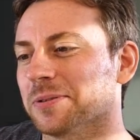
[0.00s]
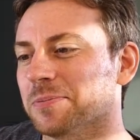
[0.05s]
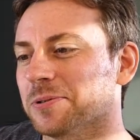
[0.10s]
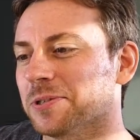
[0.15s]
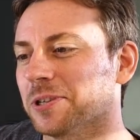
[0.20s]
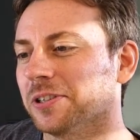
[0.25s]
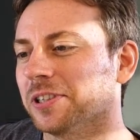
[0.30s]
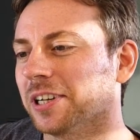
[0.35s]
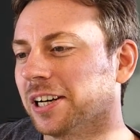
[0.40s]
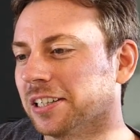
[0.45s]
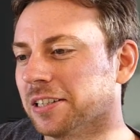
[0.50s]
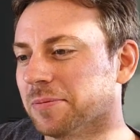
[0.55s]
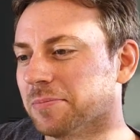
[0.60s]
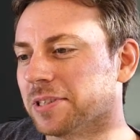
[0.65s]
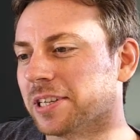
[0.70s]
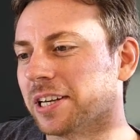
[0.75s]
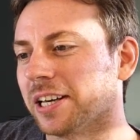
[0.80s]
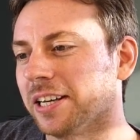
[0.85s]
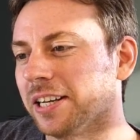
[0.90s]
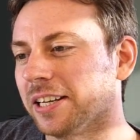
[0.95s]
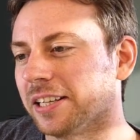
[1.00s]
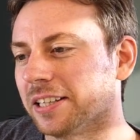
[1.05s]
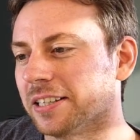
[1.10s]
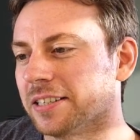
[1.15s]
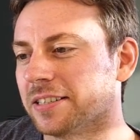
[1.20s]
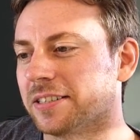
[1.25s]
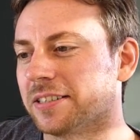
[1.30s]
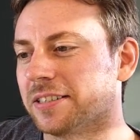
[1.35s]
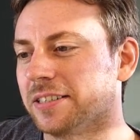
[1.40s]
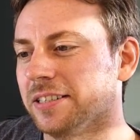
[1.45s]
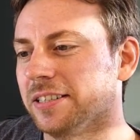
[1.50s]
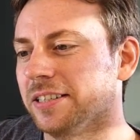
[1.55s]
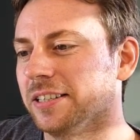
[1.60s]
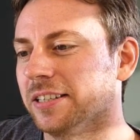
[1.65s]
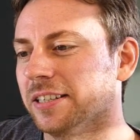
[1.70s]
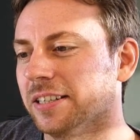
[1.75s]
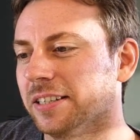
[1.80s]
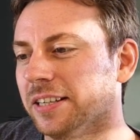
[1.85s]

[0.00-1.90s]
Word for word: Besondere an dem Training ist die